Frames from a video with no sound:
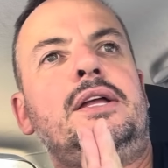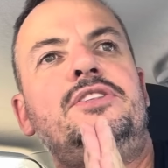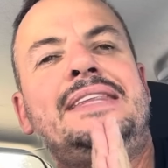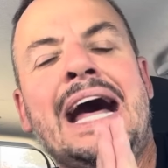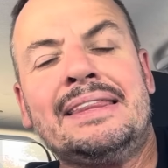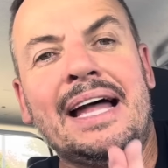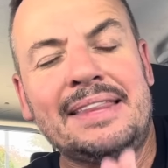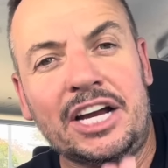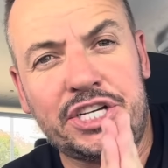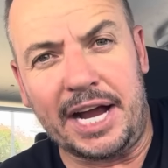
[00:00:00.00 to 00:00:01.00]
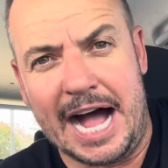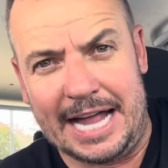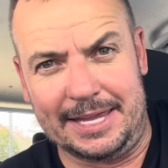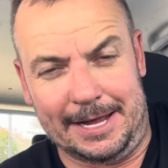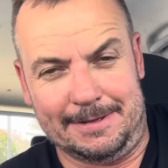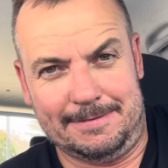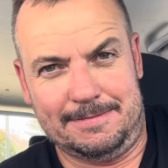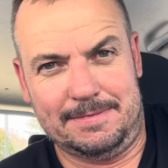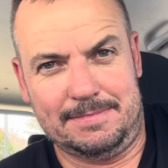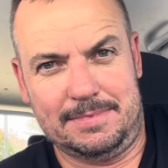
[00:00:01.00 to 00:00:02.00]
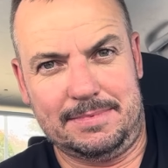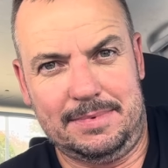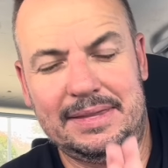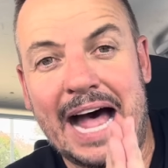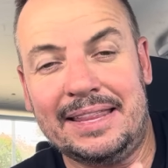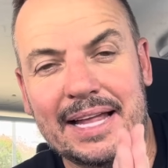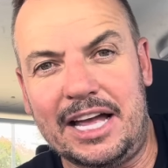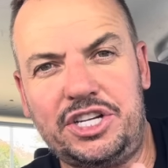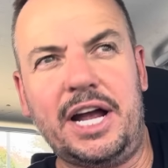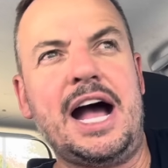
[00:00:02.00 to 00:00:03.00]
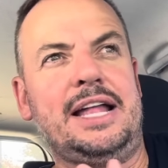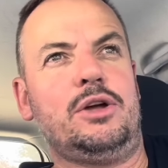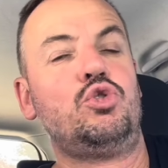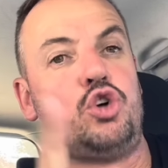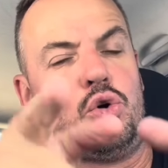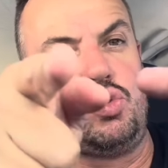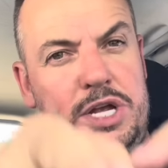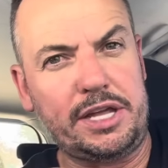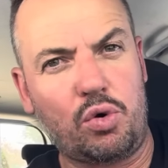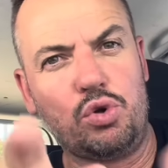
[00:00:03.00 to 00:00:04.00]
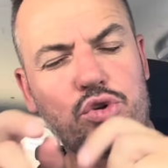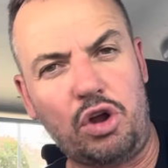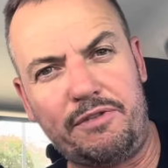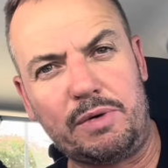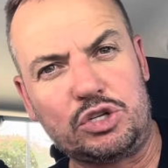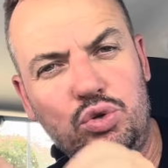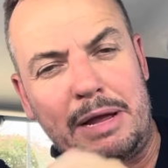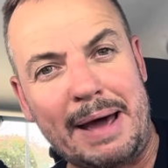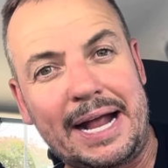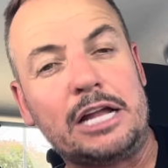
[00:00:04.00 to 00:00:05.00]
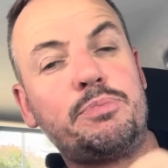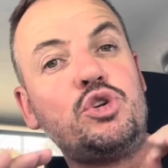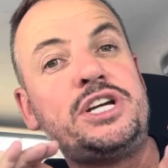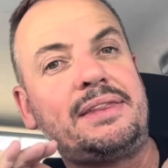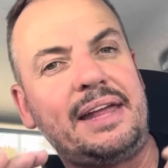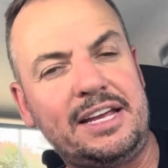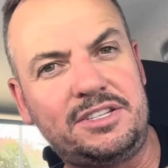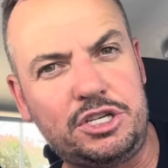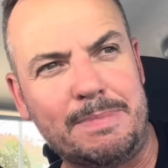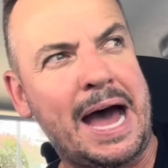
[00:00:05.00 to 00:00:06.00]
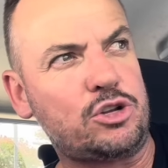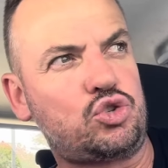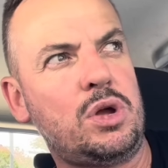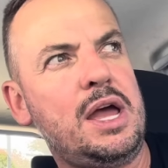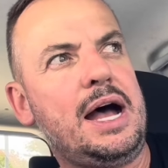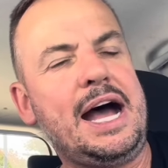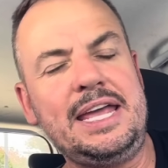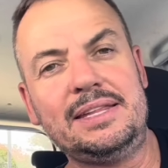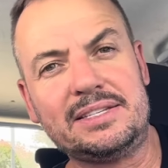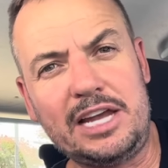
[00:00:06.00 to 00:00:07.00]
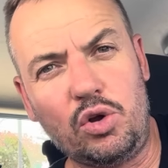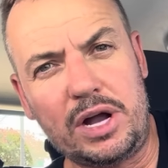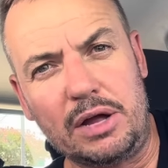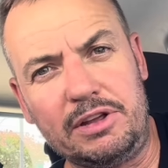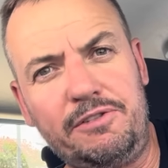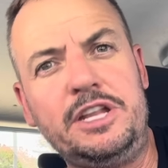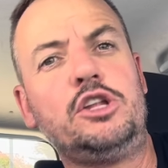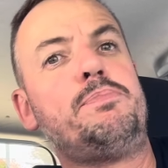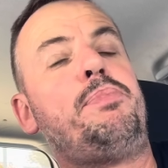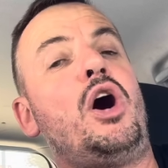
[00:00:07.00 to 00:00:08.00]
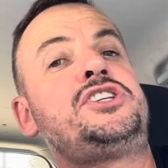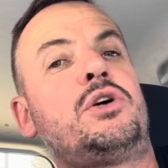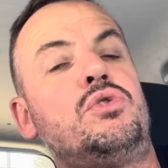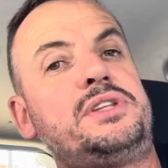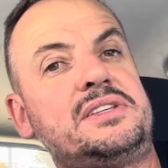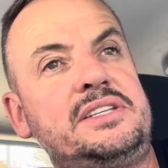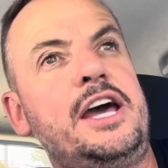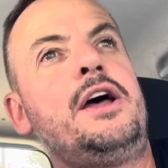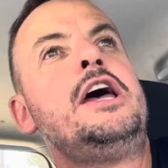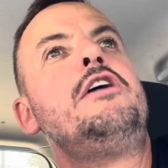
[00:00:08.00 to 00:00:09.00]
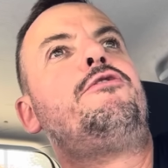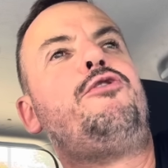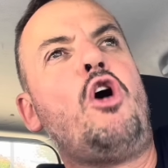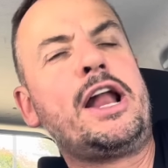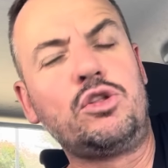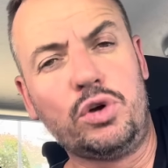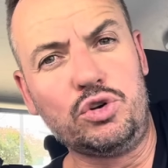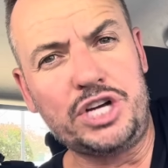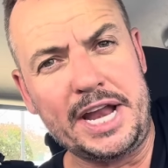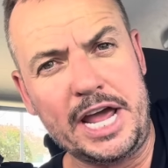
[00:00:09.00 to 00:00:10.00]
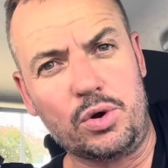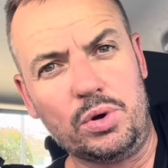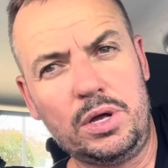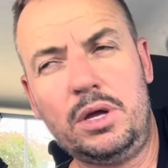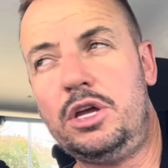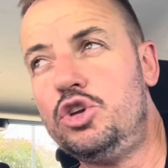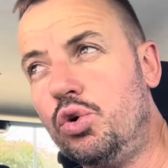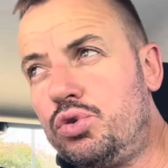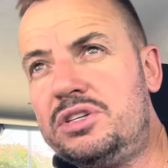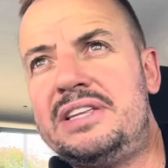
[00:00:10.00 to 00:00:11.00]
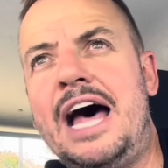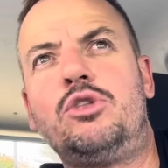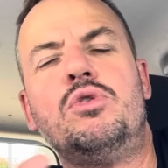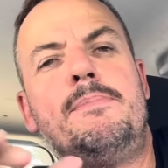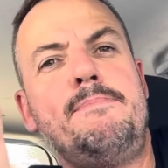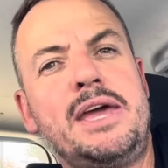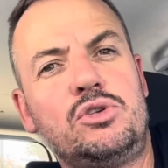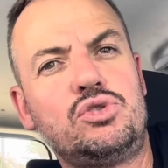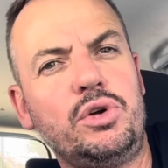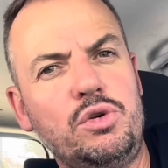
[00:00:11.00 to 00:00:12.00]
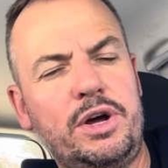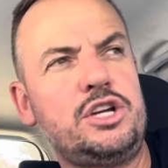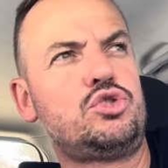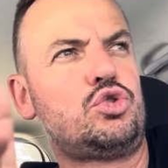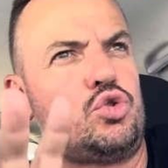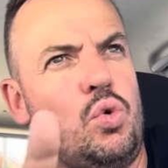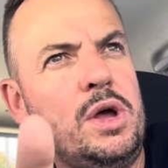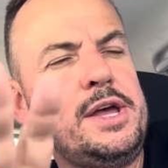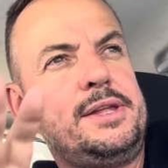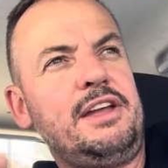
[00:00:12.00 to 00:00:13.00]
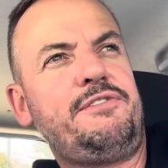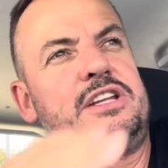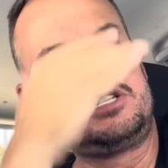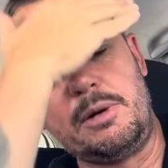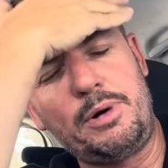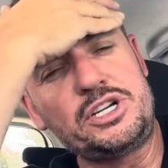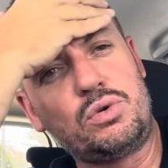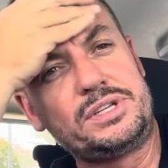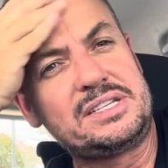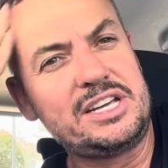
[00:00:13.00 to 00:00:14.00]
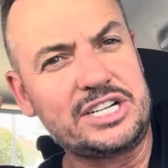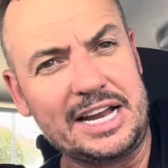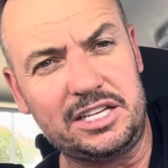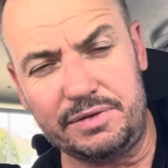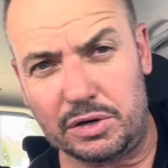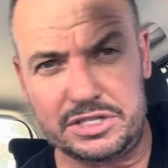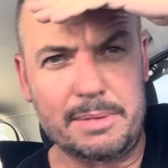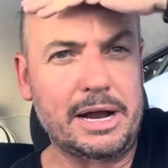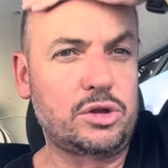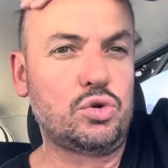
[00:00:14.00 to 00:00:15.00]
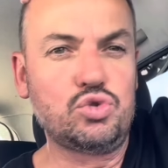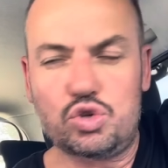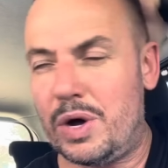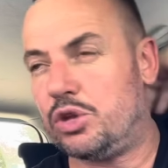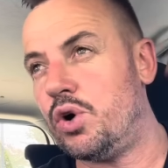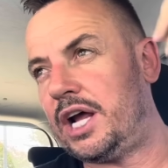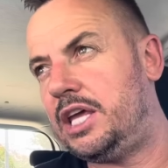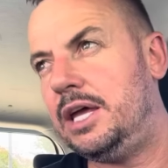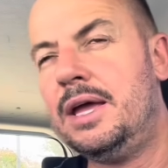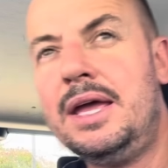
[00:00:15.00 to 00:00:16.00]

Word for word: Data da chegada. Data da chegada. O jogo do Inter contra o Nova Iguaçu está marcado para o dia 13 de março. Ainda sem local definido, pode acontecer fora do Rio de Janeiro, em outro estado, menos no Rio Grande do Sul. Definição pode acontecer já nesse final de semana. Estou num suador aqui.